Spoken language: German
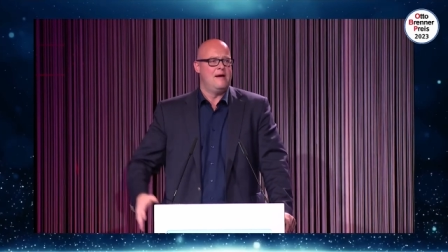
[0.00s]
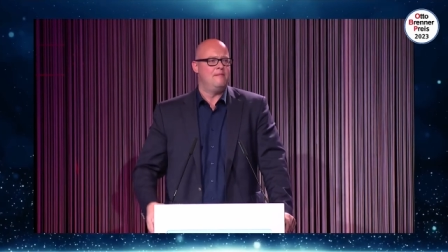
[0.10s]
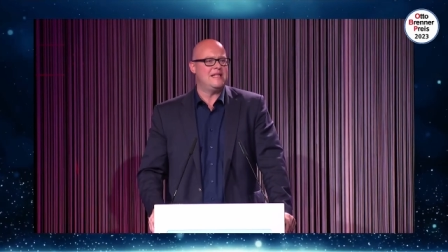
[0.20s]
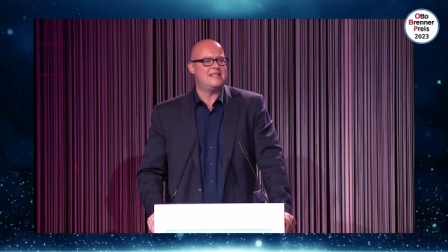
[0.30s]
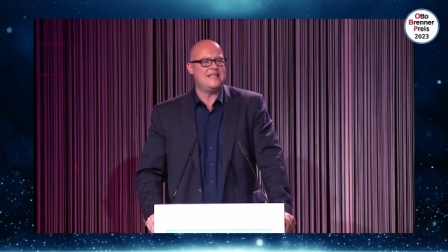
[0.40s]

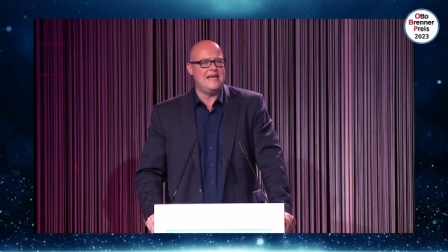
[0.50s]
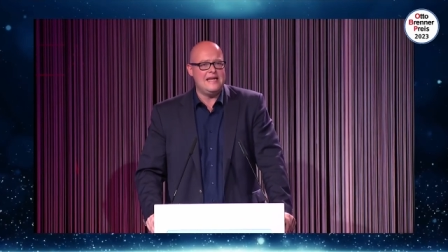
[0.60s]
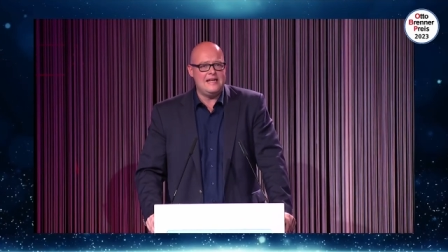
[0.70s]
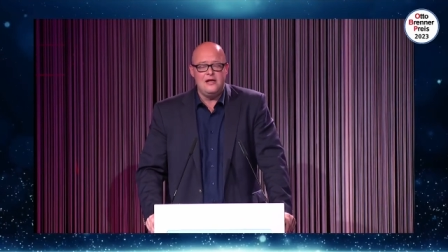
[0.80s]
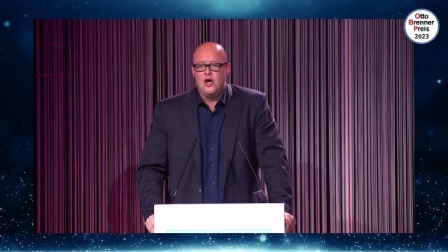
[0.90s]

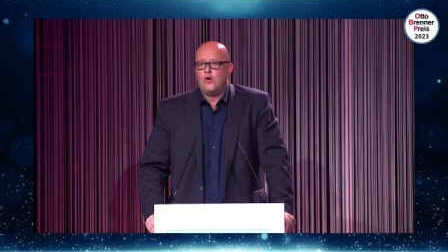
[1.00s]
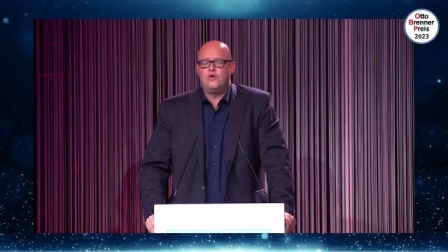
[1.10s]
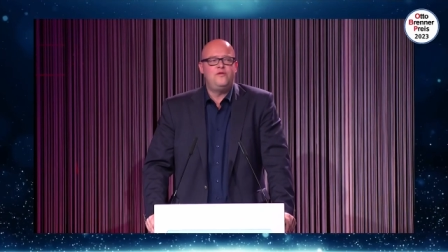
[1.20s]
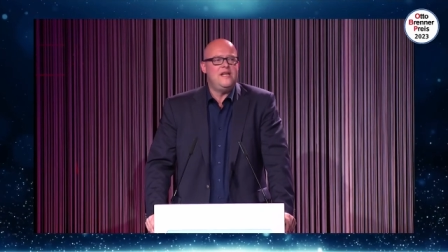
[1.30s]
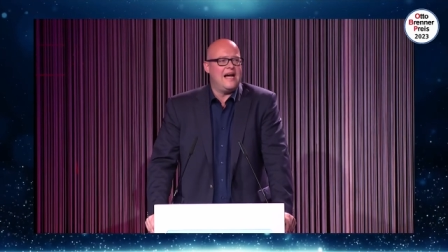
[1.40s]
Mäzenen
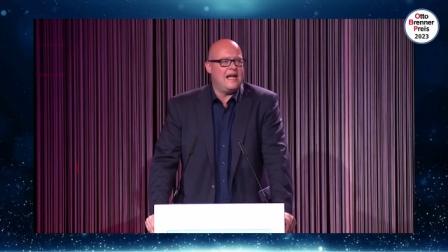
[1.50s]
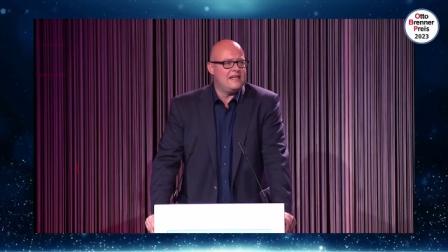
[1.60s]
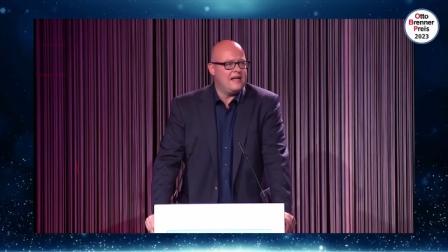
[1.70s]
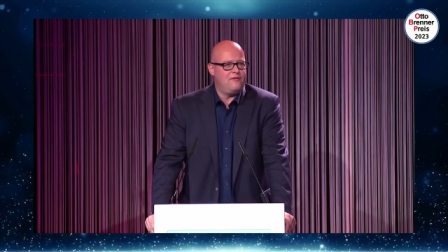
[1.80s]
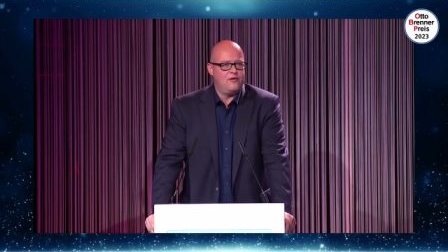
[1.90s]
und wieder
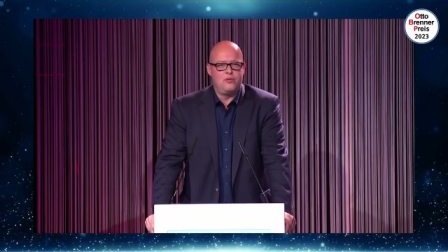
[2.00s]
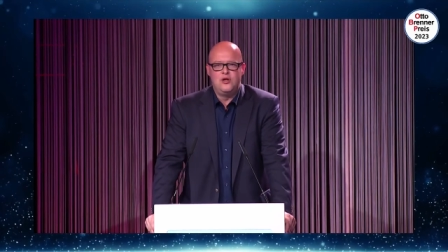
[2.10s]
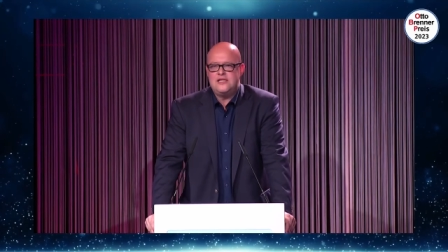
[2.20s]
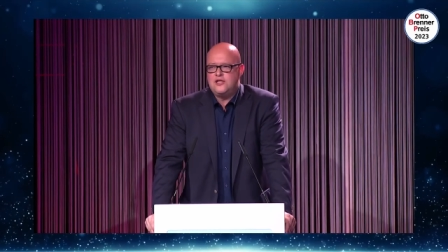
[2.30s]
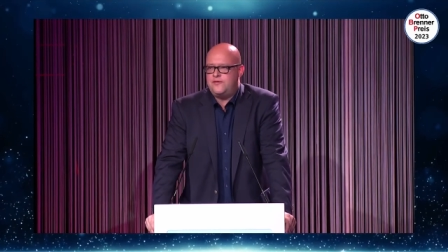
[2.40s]
andere von
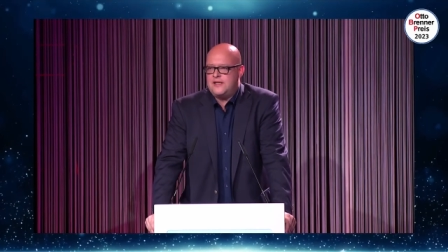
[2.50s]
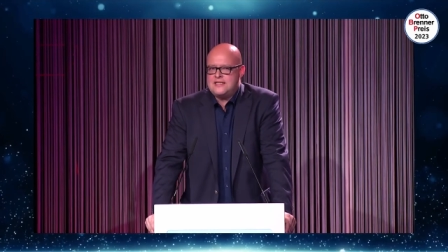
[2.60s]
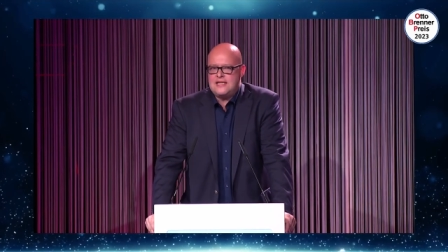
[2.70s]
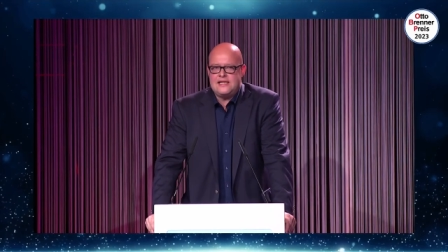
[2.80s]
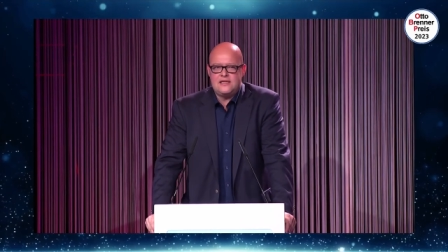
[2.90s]
politisch
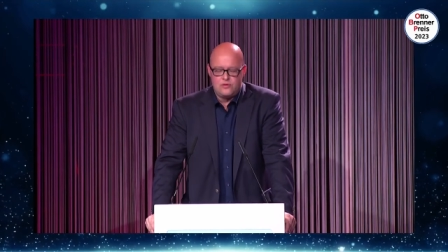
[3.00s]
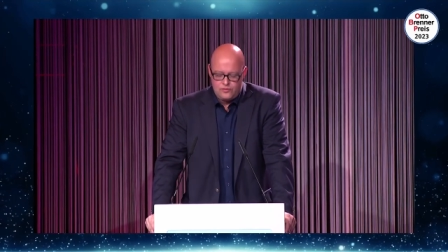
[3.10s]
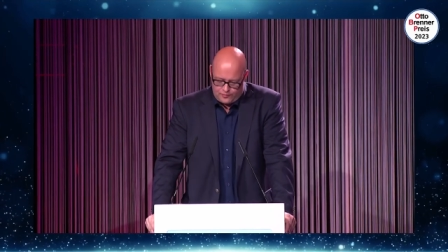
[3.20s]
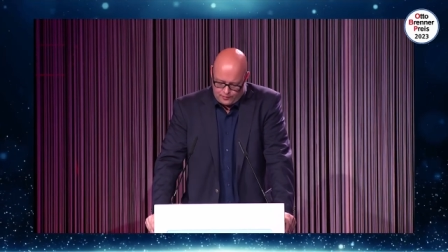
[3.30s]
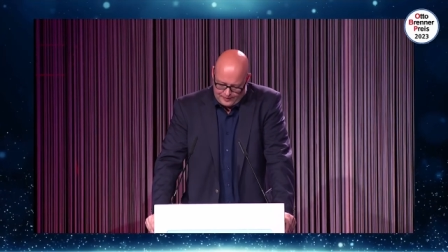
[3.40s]
festgelegten
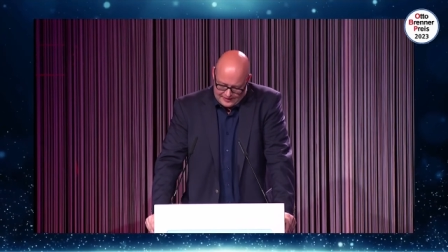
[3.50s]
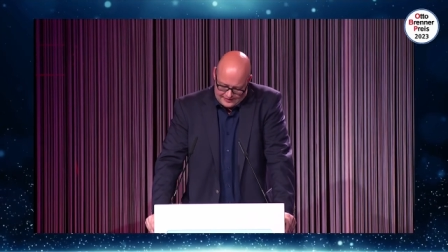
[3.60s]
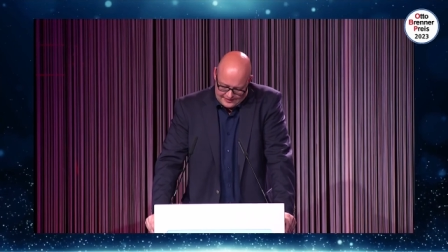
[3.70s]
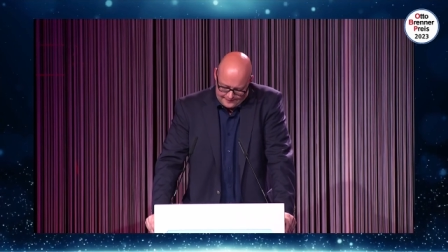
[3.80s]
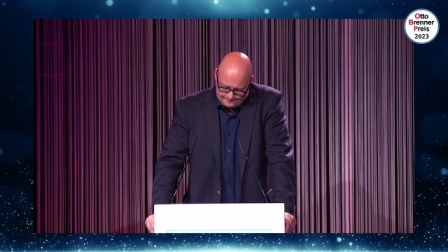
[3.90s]

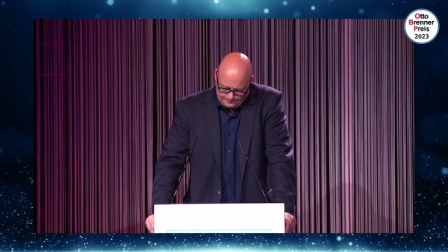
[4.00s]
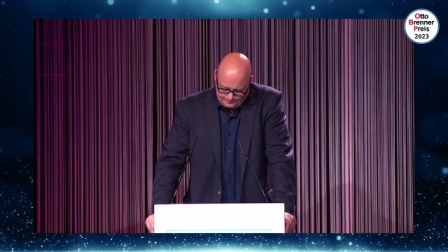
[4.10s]
Rundfunkbeiträgen.